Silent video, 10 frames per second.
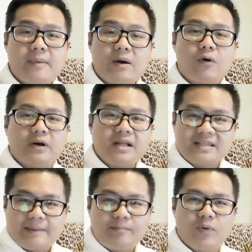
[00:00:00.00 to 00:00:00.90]
บางคนเนี่
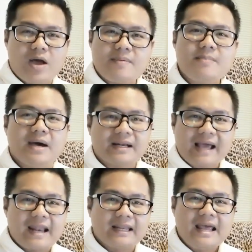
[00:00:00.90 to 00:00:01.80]
ยเจ็บป่วยไม่เหมือน
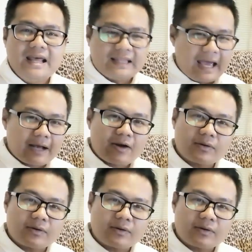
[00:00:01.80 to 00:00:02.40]
กัน แต่